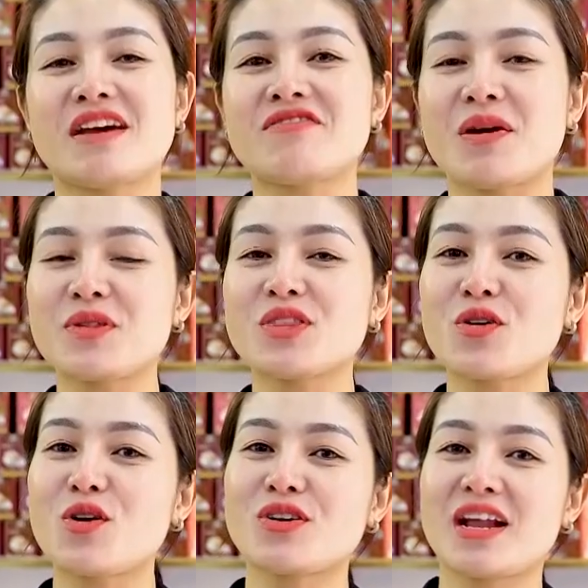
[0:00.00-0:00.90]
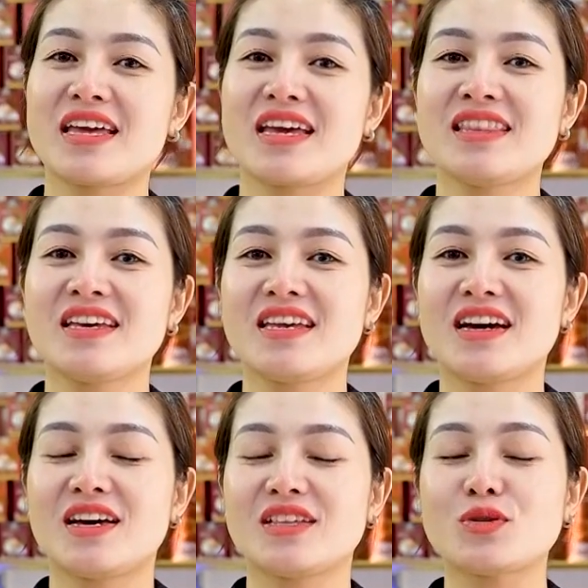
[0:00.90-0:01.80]
Sản phẩm Intergon này
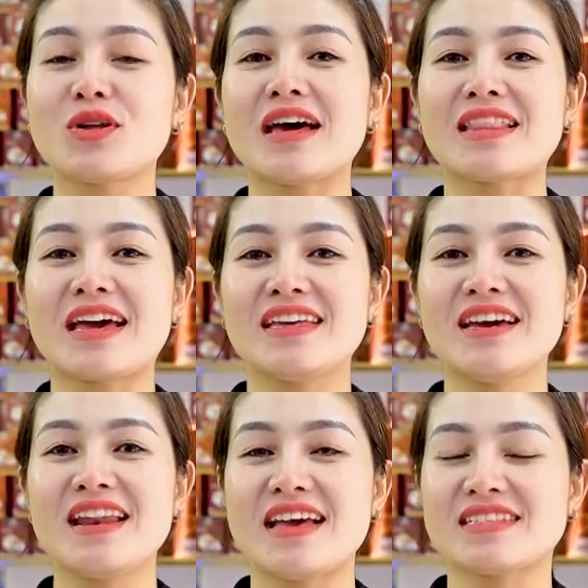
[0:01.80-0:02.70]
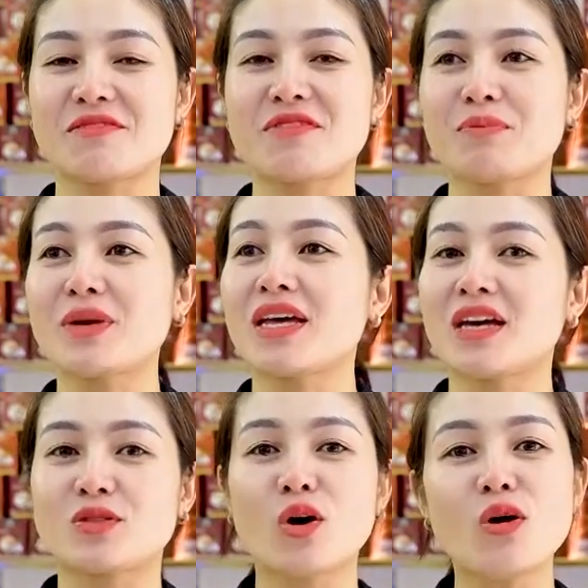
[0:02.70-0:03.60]
thì à, tôi đã thấy là sản
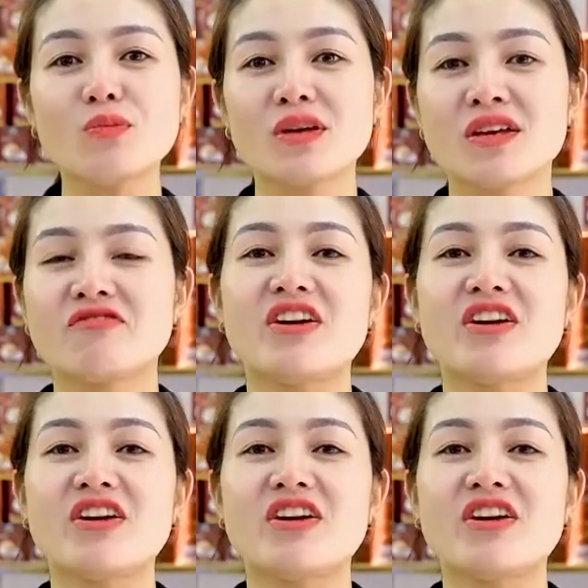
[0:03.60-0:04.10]
phẩm này à, tốt